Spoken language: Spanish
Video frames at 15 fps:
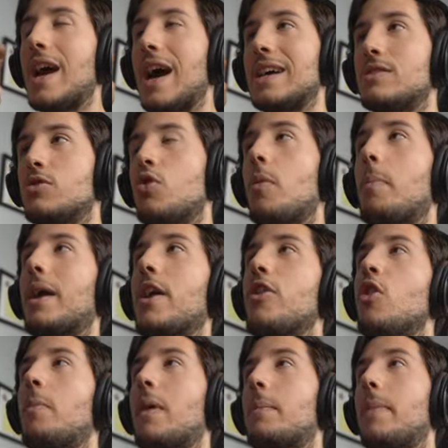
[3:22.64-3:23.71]
hace unos
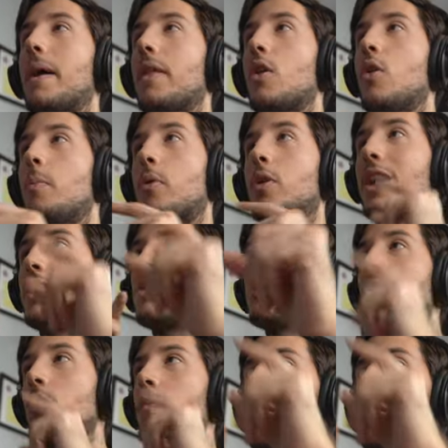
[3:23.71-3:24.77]
pequeños parpadeos porque son